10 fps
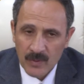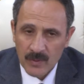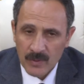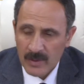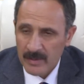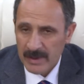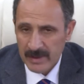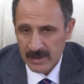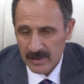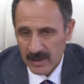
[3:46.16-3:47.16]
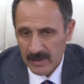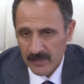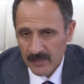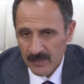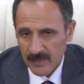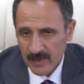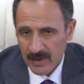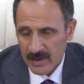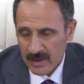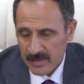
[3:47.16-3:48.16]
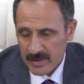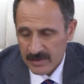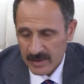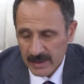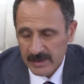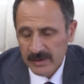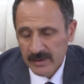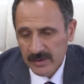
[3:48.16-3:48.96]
uygulamalarını da iyi yapsınlar.